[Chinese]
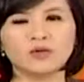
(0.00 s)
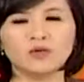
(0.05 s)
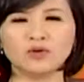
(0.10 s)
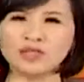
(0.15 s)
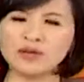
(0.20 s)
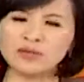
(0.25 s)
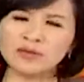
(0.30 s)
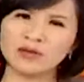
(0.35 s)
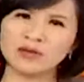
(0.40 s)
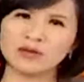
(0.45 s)
我
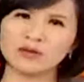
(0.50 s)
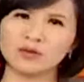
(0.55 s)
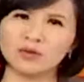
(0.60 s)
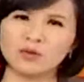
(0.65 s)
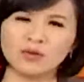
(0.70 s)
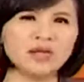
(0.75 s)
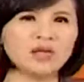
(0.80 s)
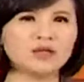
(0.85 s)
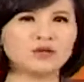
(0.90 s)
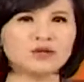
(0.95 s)
相比
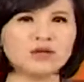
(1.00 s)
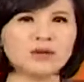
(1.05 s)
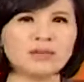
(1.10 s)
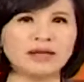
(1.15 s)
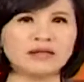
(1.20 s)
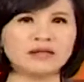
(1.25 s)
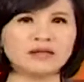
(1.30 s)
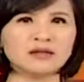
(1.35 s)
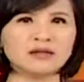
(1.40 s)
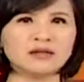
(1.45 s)
我也觉得
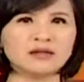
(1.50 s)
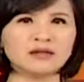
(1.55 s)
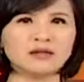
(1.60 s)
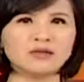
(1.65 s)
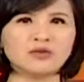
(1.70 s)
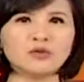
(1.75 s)
蛮生气的。